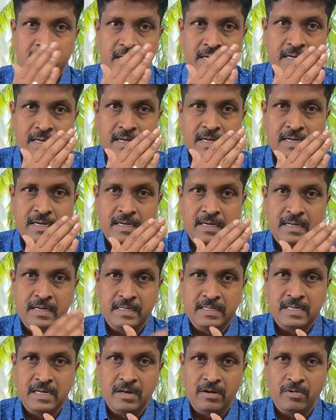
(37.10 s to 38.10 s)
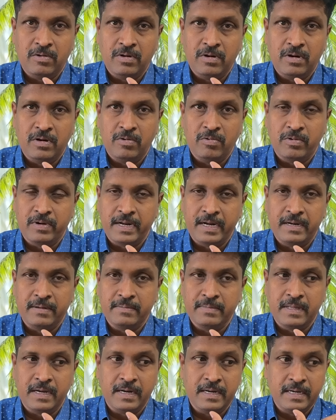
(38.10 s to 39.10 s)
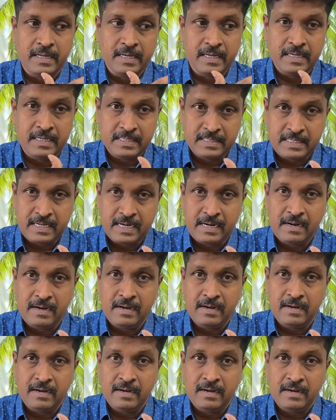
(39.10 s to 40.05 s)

இங்கே ரஷ்யா உக்ரைனையும் தாண்டி இங்கே இஸ்ரேல்